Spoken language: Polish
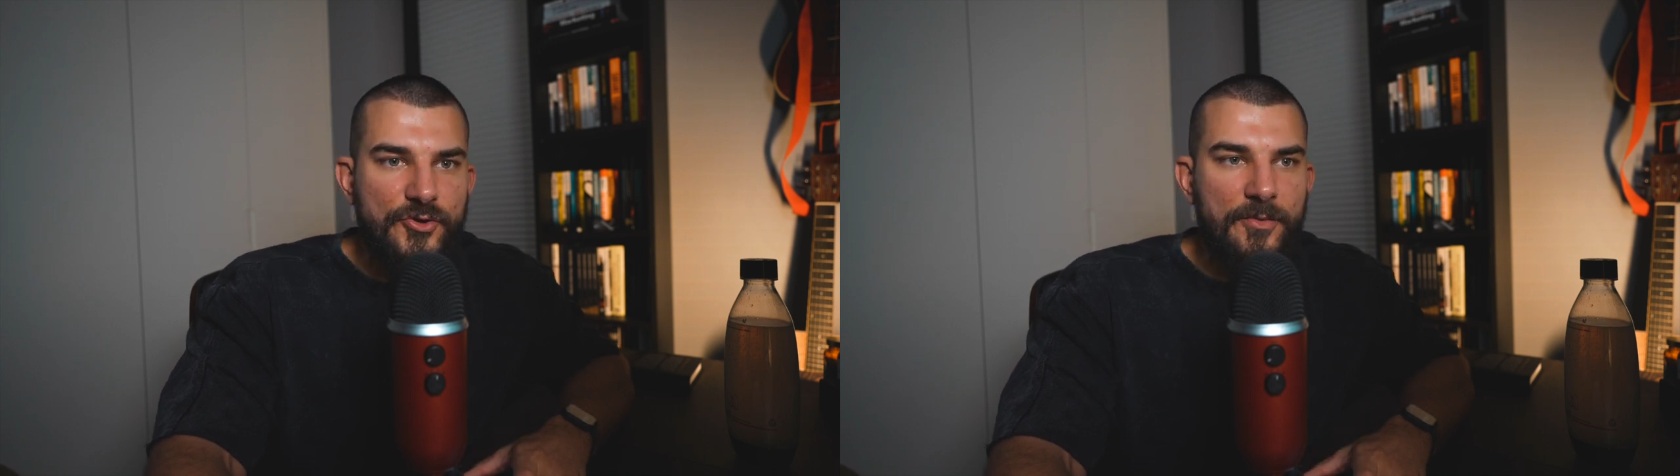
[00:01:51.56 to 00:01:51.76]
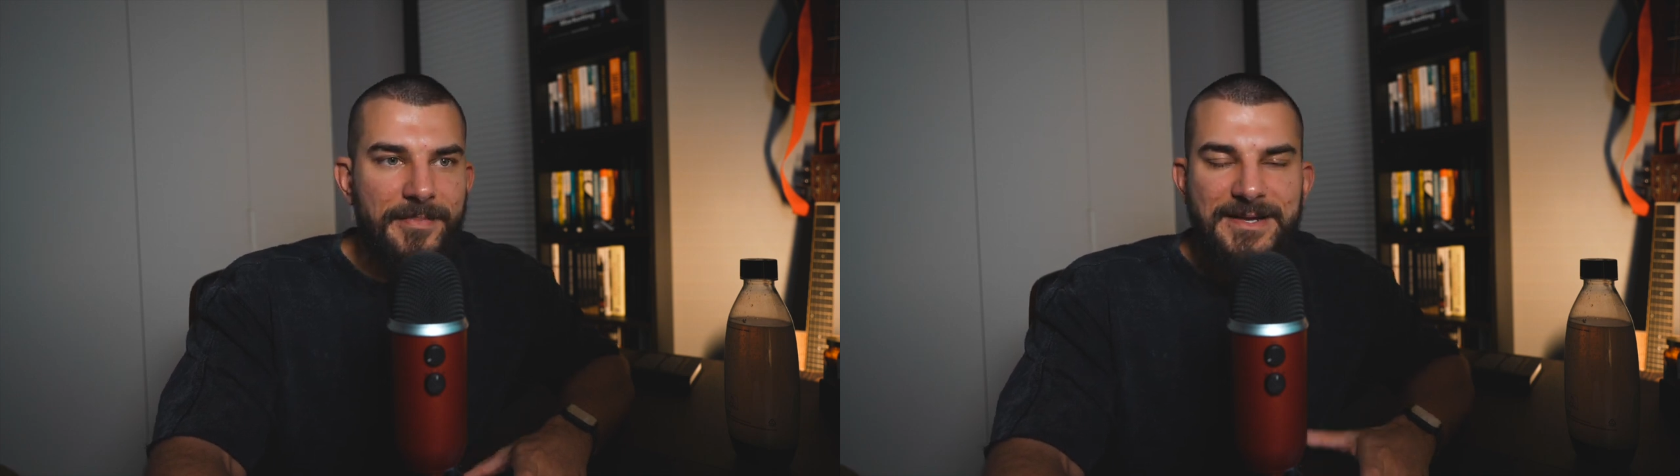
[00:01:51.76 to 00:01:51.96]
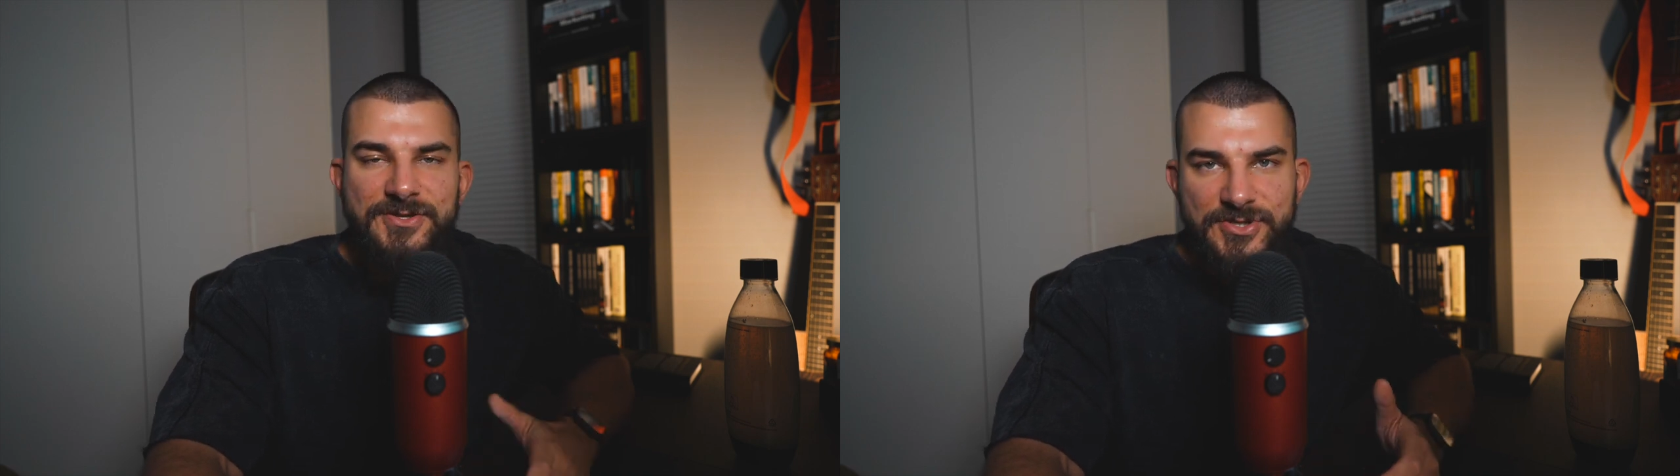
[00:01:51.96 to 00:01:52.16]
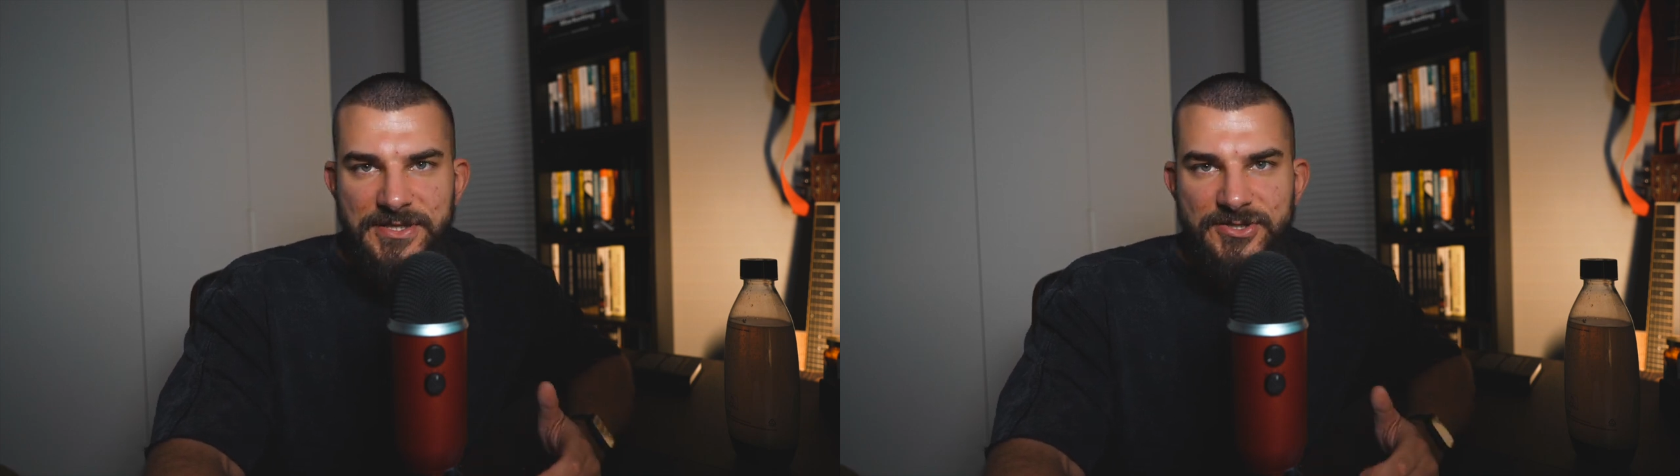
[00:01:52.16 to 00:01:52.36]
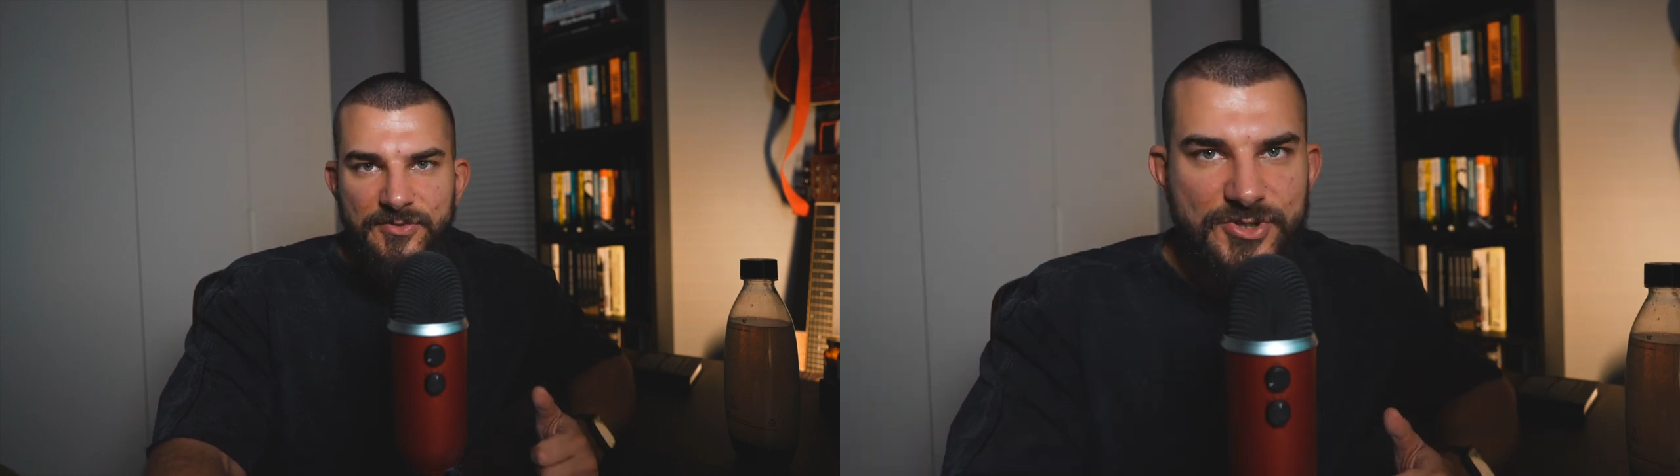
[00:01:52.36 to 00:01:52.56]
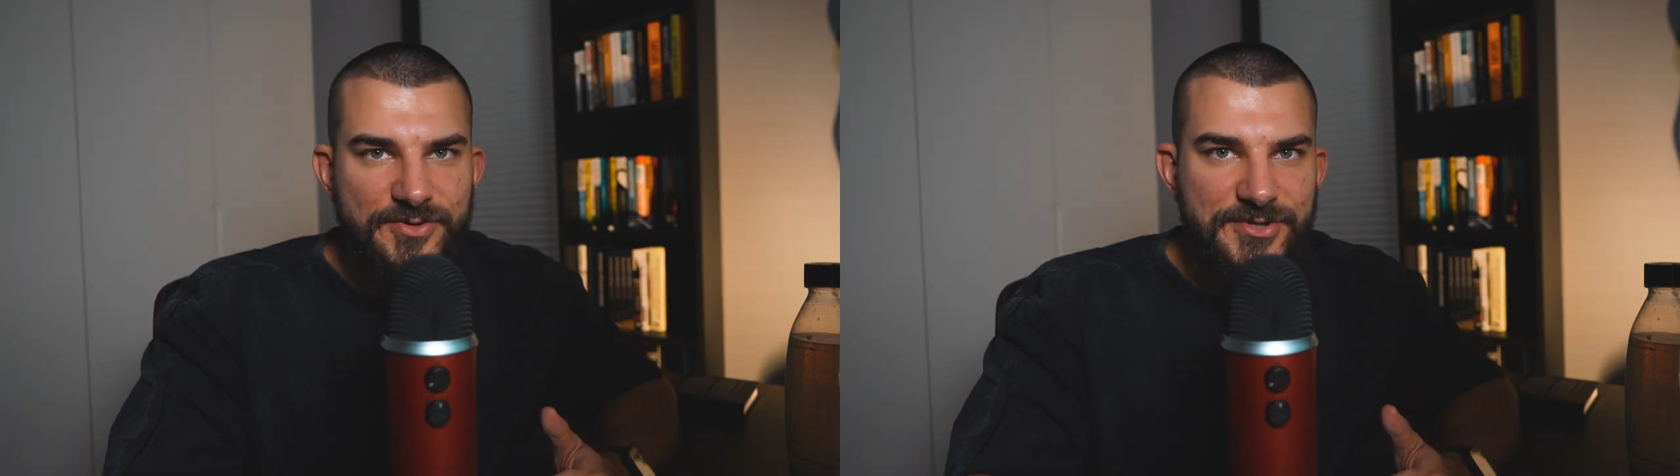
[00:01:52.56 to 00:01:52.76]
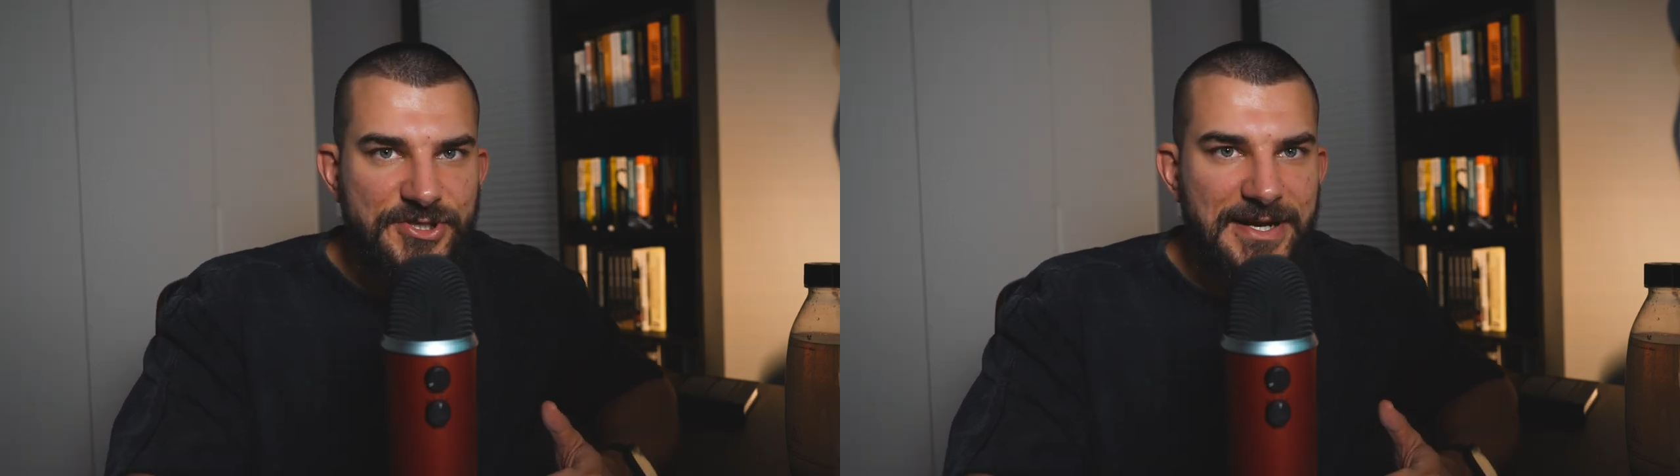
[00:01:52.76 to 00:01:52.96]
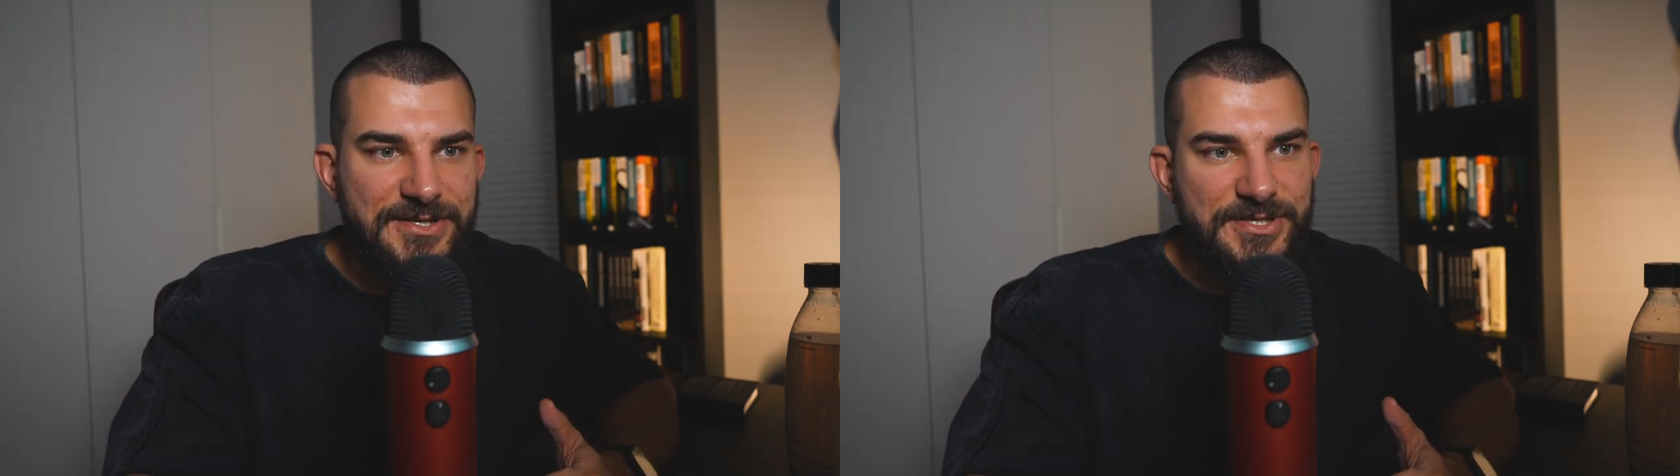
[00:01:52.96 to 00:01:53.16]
to bardzo często może być tak,